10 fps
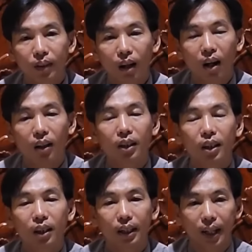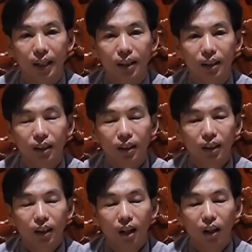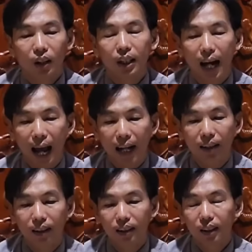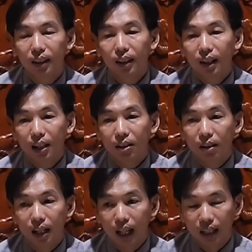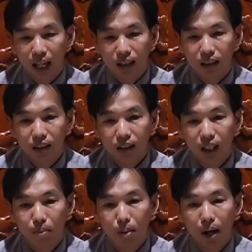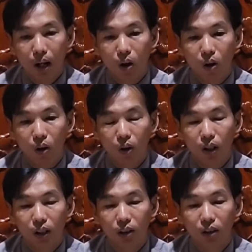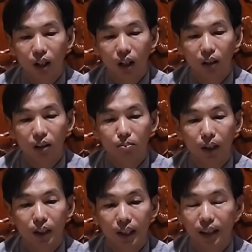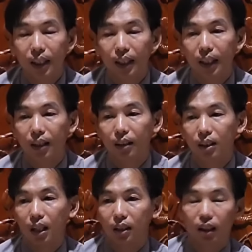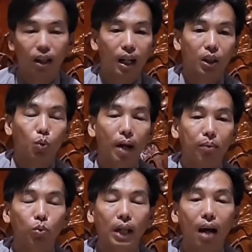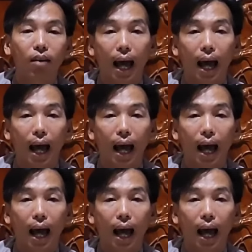đó thứ nhất là vậy đó và thứ hai đó là trường rất thẳng thắn khi mà bà con nói trường ờ như mà diễn này kia nhưng thật sự ra là chúng em chúng cháu